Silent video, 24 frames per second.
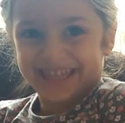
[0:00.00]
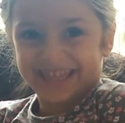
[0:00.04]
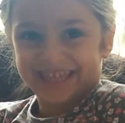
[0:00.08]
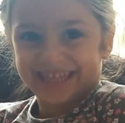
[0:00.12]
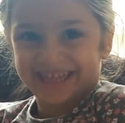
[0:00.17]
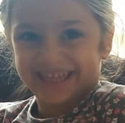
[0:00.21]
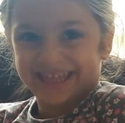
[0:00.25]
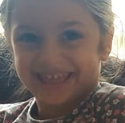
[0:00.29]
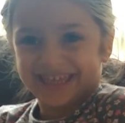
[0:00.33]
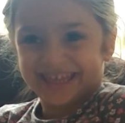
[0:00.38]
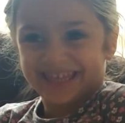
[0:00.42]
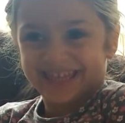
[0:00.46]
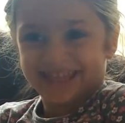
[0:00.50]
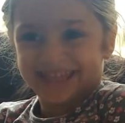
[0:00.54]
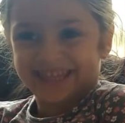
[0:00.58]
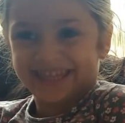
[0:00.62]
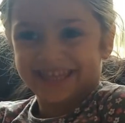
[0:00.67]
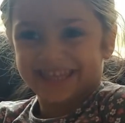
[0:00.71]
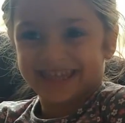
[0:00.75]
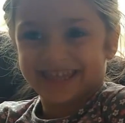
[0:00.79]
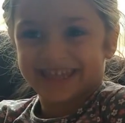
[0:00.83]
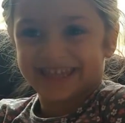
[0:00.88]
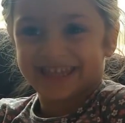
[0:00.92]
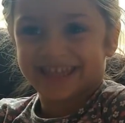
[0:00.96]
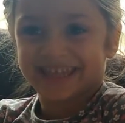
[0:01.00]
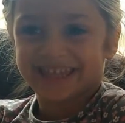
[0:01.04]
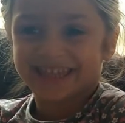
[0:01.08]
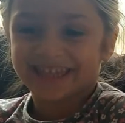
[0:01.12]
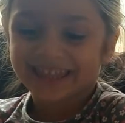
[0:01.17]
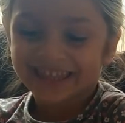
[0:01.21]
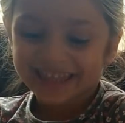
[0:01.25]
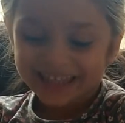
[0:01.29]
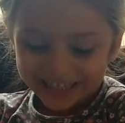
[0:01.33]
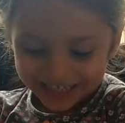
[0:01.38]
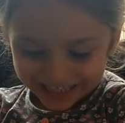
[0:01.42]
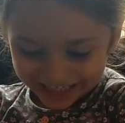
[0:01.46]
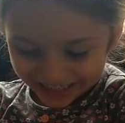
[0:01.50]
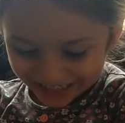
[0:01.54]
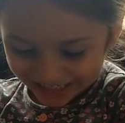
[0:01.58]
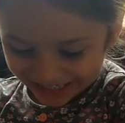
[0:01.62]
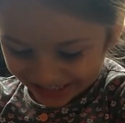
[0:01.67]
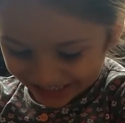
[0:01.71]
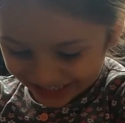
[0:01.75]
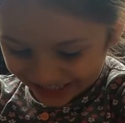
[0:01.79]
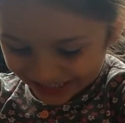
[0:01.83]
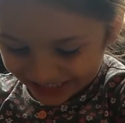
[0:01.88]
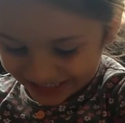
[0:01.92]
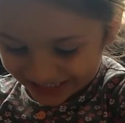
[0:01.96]
Ama hadi artık
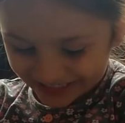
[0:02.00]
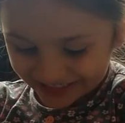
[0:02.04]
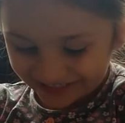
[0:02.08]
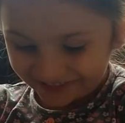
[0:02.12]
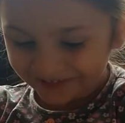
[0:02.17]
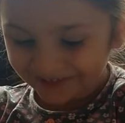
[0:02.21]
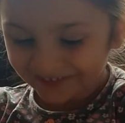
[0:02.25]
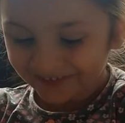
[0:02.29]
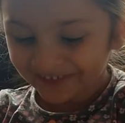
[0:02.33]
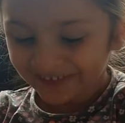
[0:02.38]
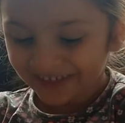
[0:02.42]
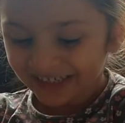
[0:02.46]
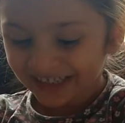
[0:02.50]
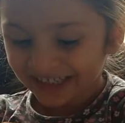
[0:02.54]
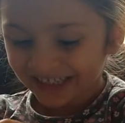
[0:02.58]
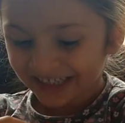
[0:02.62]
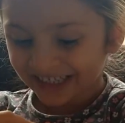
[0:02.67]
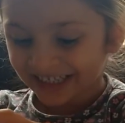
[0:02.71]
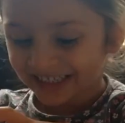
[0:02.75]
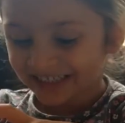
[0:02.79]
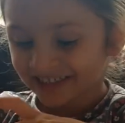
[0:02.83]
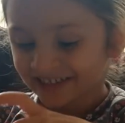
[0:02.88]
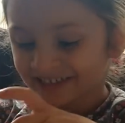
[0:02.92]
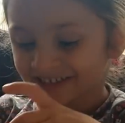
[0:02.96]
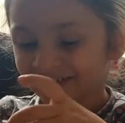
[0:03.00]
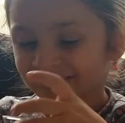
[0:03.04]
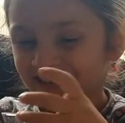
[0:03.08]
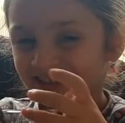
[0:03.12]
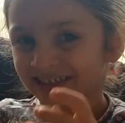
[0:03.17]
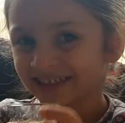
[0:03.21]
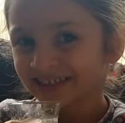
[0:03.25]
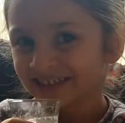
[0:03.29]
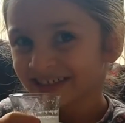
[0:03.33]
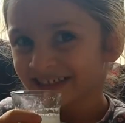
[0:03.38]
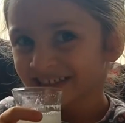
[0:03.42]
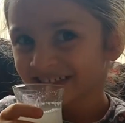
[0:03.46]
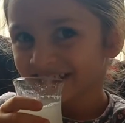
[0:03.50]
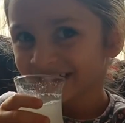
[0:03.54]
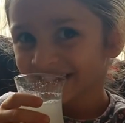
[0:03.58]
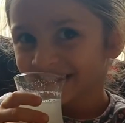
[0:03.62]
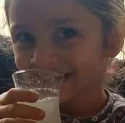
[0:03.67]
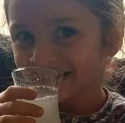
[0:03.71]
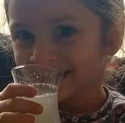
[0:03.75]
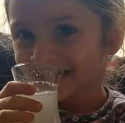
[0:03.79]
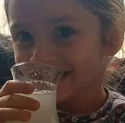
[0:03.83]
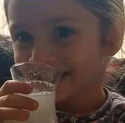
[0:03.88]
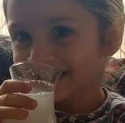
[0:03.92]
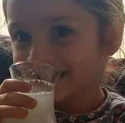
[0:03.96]
bitsin. İyi tamam anneciğim.
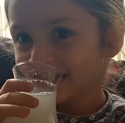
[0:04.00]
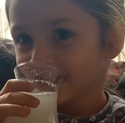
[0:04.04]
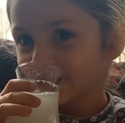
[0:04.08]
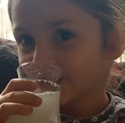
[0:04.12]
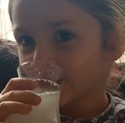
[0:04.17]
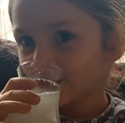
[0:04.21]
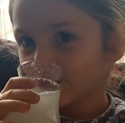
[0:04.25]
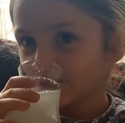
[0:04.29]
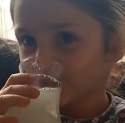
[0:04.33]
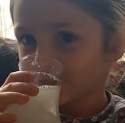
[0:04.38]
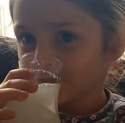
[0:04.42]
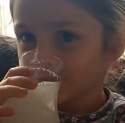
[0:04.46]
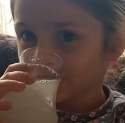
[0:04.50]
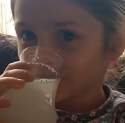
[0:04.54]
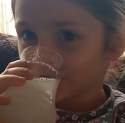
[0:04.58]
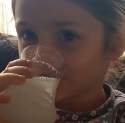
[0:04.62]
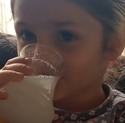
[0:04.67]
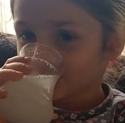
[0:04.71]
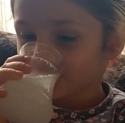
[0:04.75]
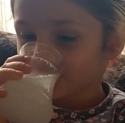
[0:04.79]
Hadi bitsin anneciğim.